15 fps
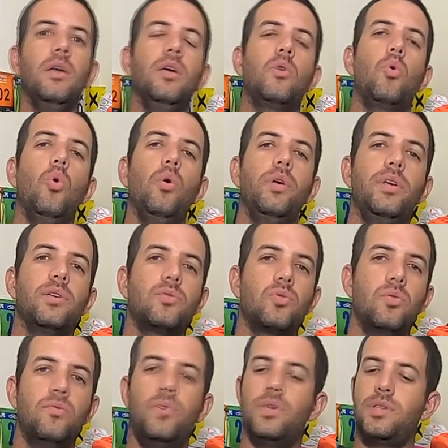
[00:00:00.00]
e com
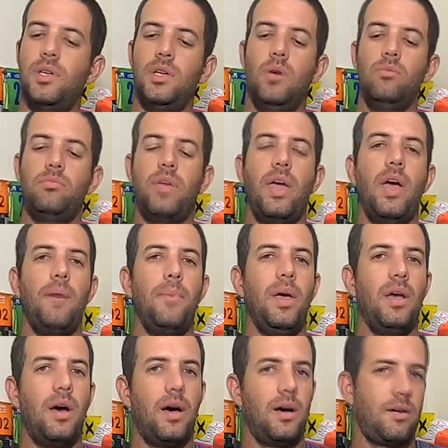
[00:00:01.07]
isso você não tem
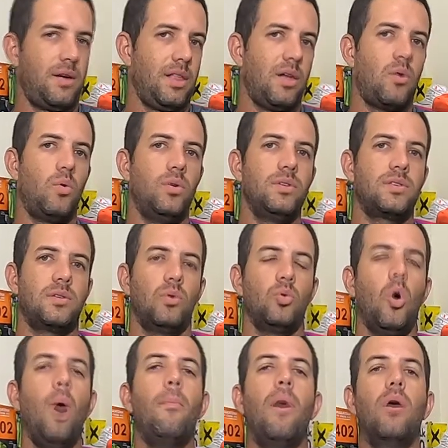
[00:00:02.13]
aquela condição
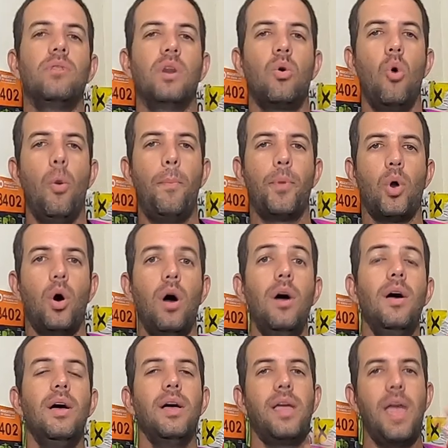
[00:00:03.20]
normal da
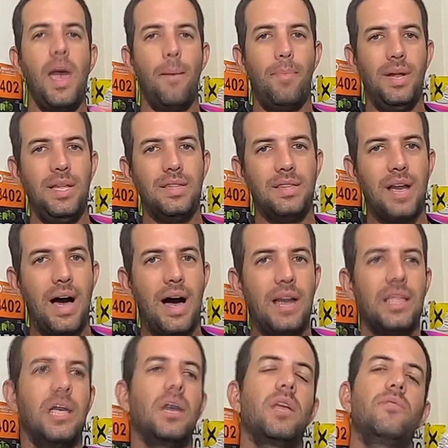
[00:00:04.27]
GoPro que é
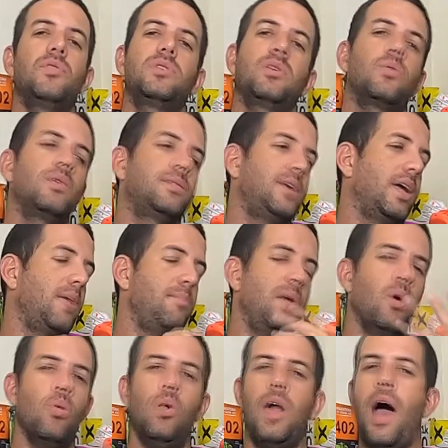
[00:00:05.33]
blindada, que você consegue
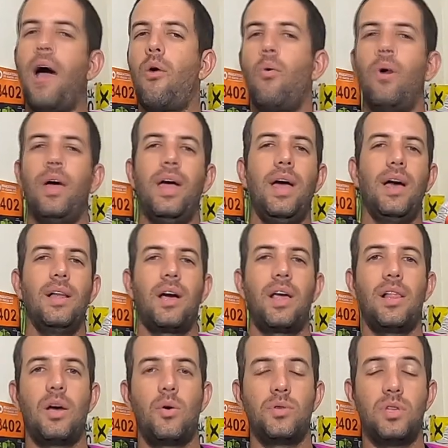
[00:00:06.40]
mergulhar com ela,
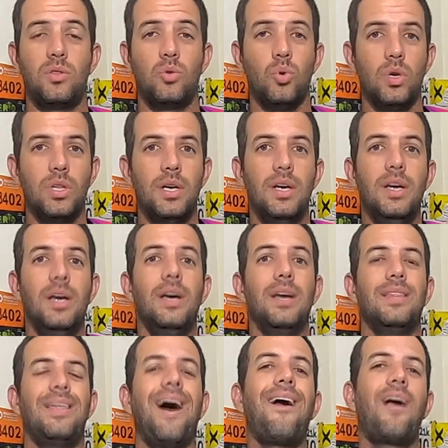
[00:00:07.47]
aquela coisa toda
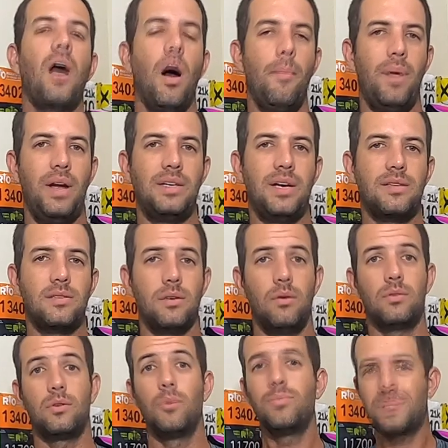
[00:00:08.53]
da câmera de
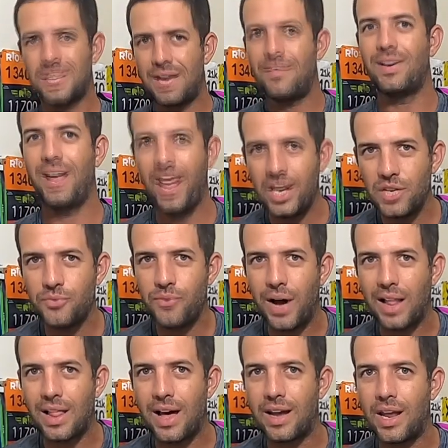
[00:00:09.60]
ação. Então não precisava nem de
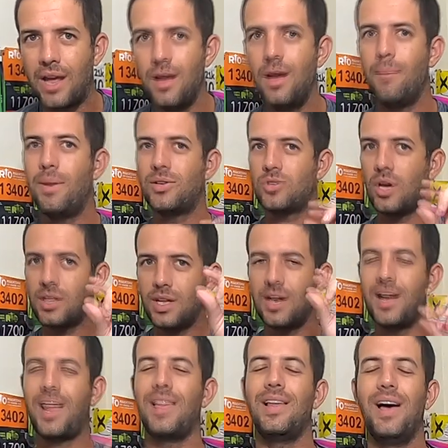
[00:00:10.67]
falar, né? Mas só
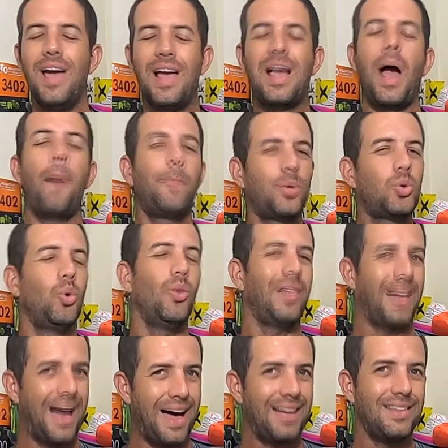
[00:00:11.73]
dando aquela
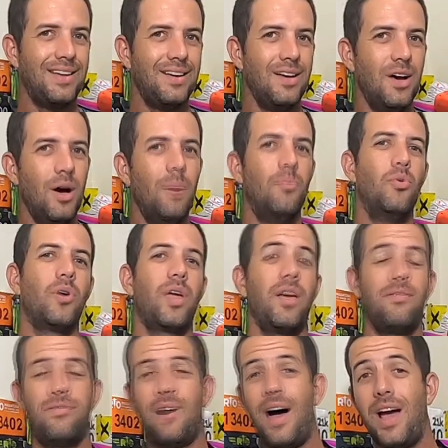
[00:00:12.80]
recapitulada,
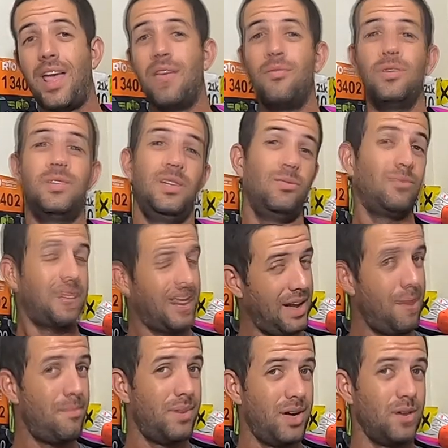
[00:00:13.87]
porque vai que você não está
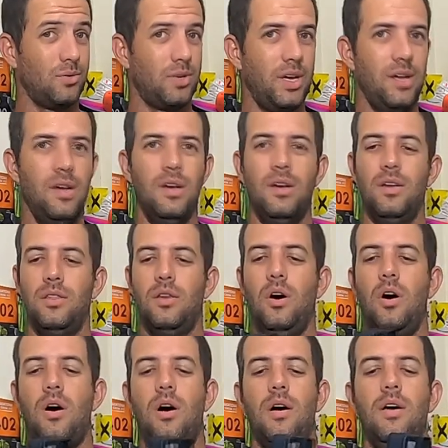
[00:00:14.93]
lembrando, né? Então,
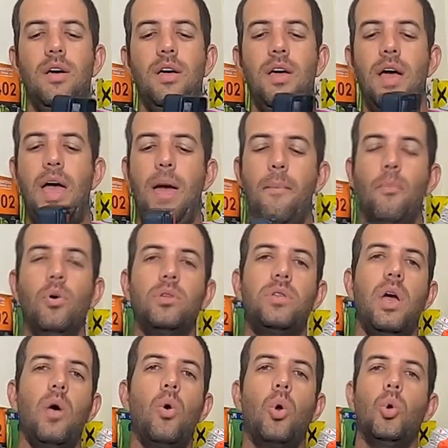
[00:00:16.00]
ó, é
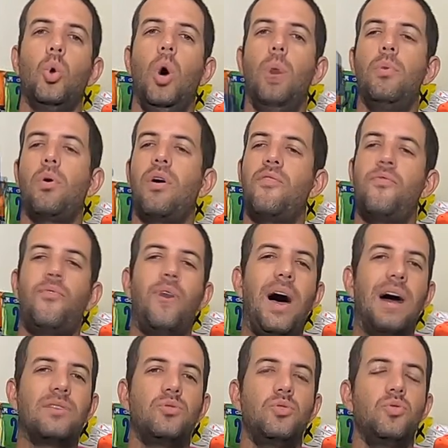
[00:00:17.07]
muito ergonômico, é
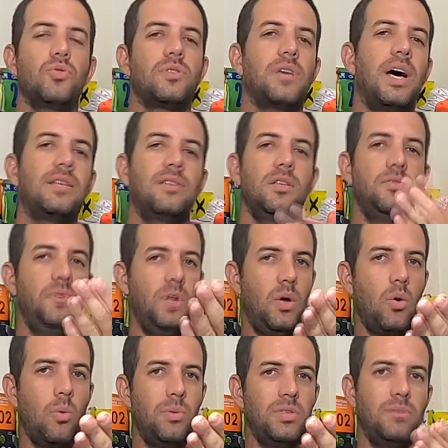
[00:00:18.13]
fácil de usar, vocês
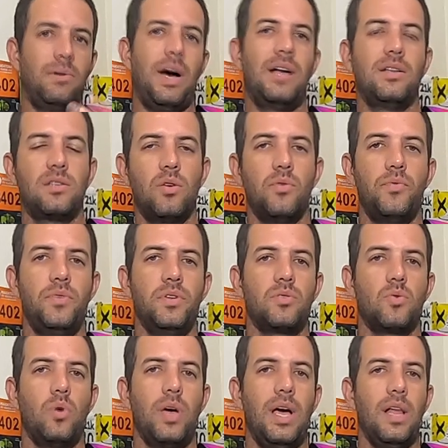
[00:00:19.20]
viram algumas imagens que eu
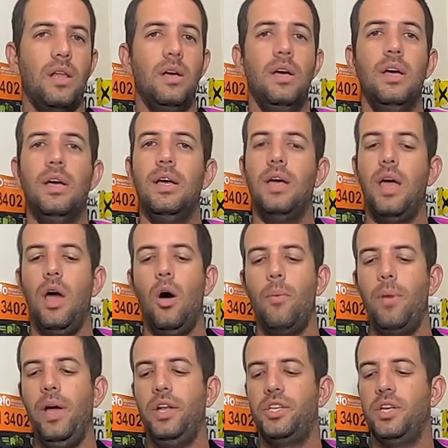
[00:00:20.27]
fiz com ela.
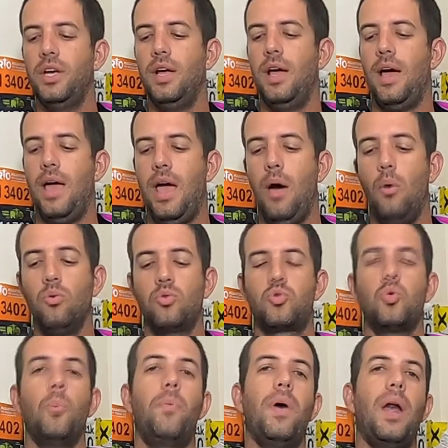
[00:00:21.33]
Realmente é um
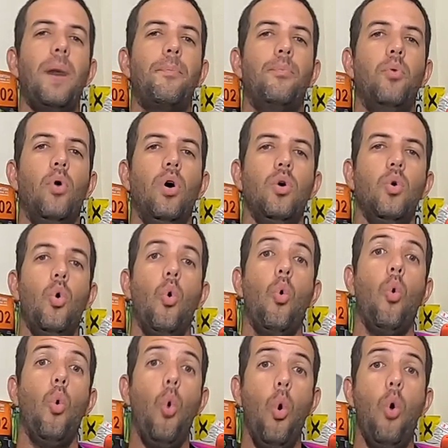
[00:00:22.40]
super apoio
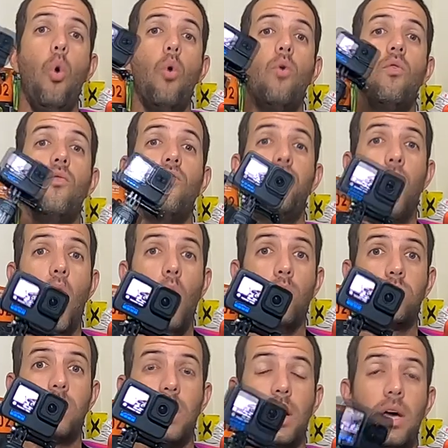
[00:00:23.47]

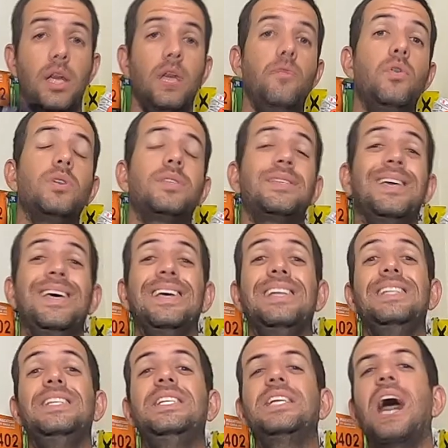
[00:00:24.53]
Volta! E
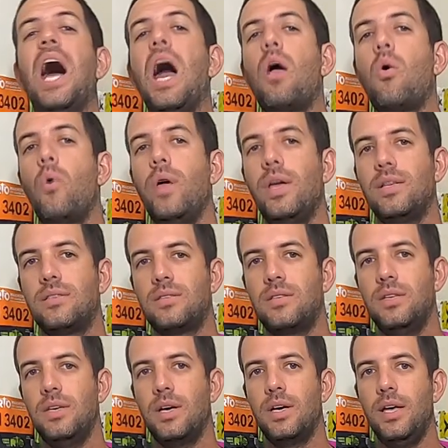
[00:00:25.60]
você já
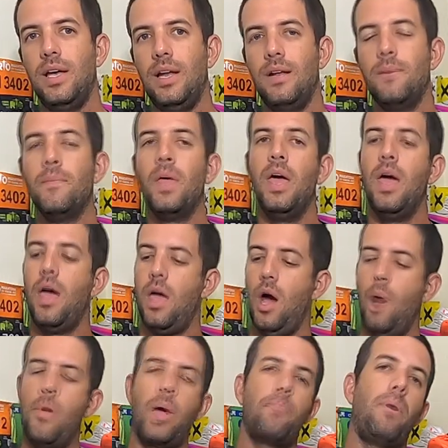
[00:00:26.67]
conhecia ele?
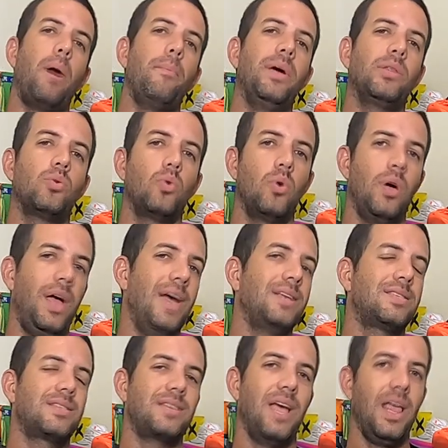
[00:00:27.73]
É um equipamento
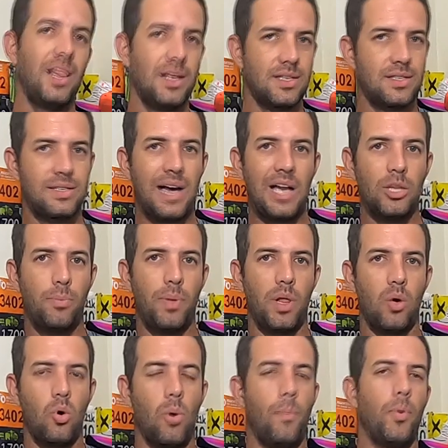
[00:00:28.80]
recém-lançado
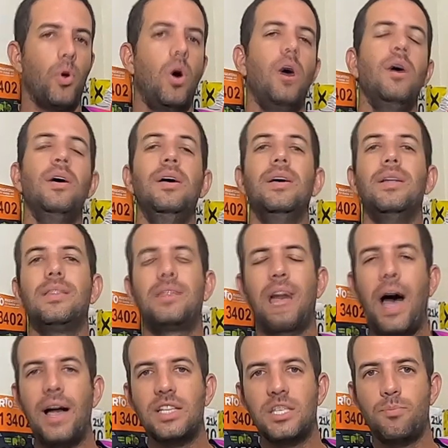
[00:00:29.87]
pela GoPro,
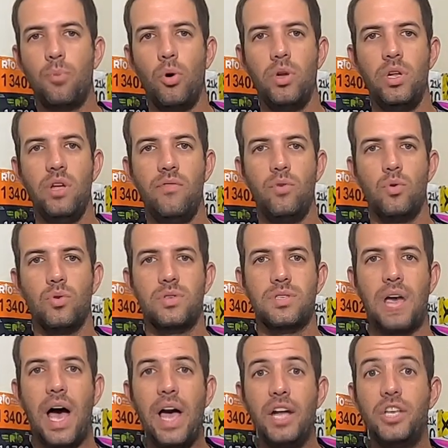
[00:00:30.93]
está disponível no
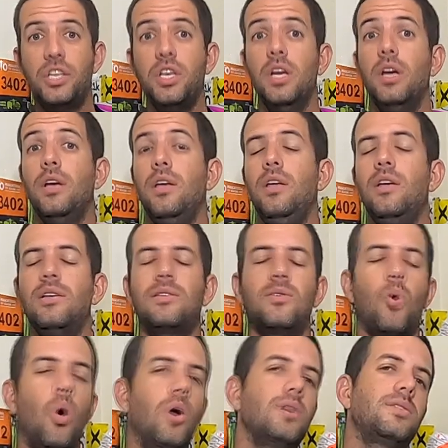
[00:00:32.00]
site e
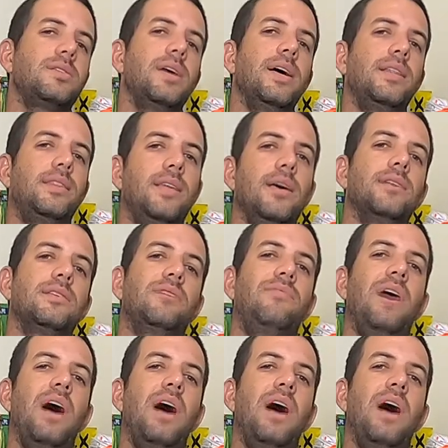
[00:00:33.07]
com certeza